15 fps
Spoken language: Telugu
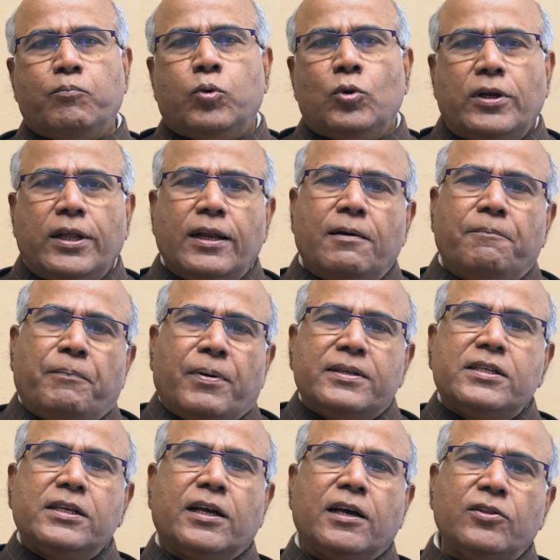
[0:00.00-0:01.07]
పుట్టిన
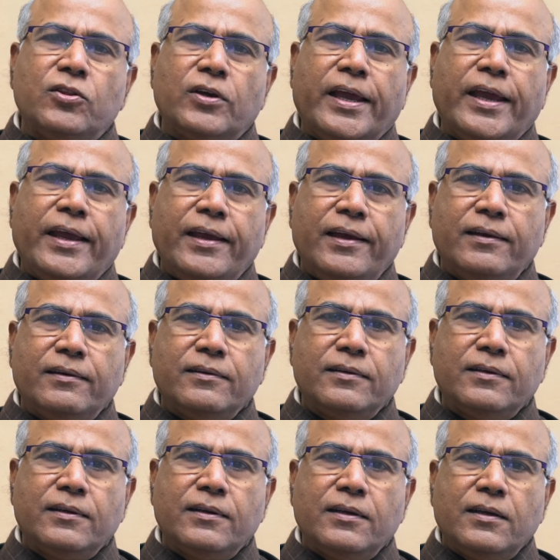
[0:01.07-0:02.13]
పసికందుకి
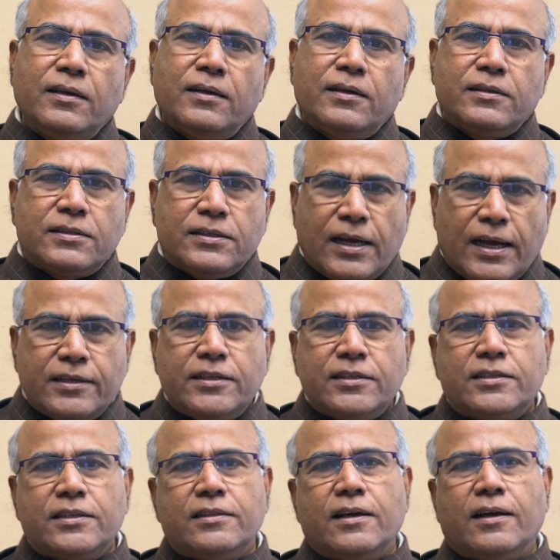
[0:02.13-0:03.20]
సహజ
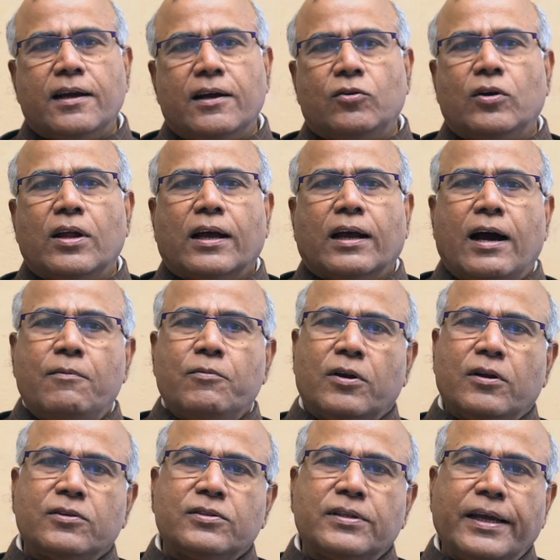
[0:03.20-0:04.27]
సిద్ధంగా కూడా
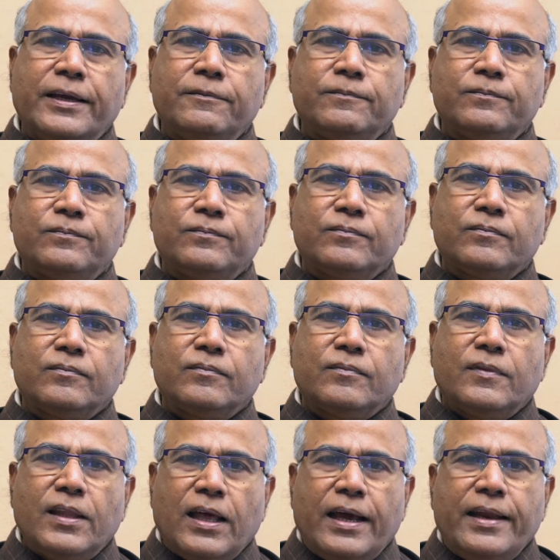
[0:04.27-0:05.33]
కామెంట్లు వస్తాయి
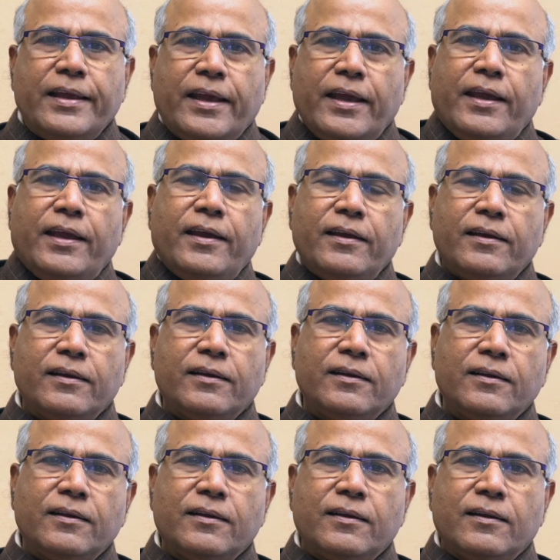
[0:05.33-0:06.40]
దానికి
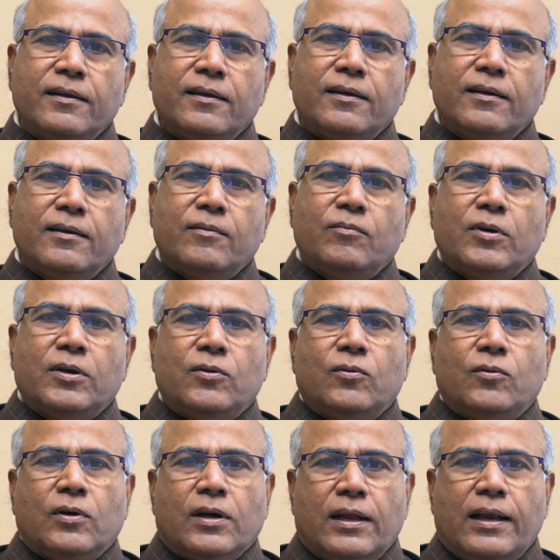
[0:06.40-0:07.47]
మనం
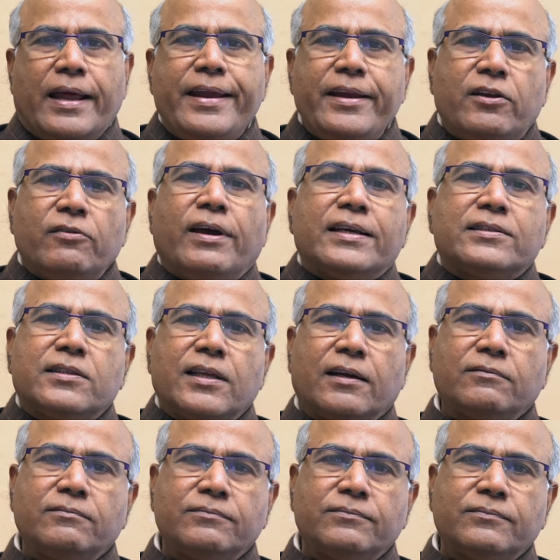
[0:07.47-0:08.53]
ఒక లైట్
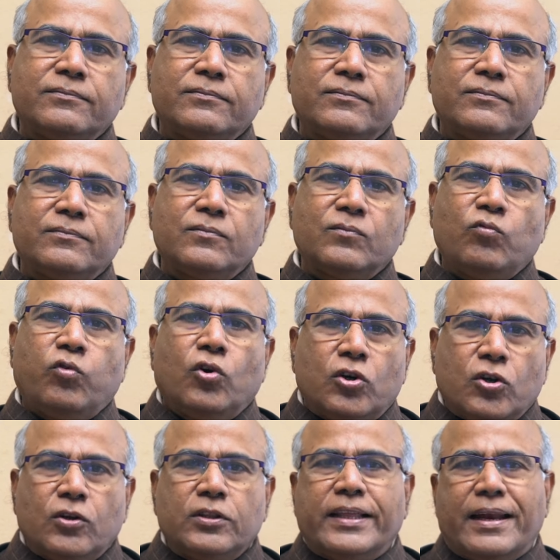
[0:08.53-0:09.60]
వేస్తారు
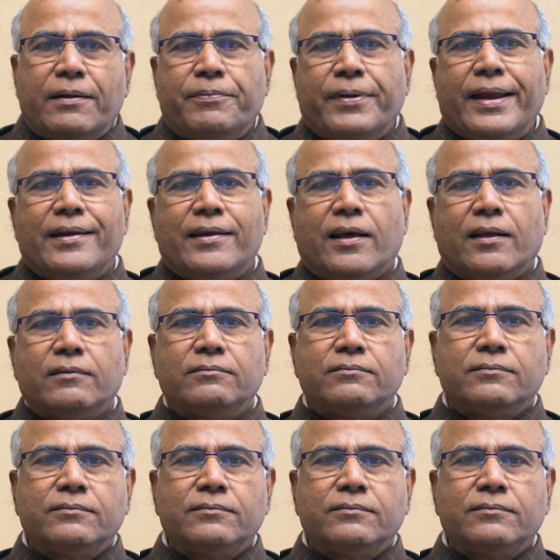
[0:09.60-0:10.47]
ఫోటోథెరపీ అంటారు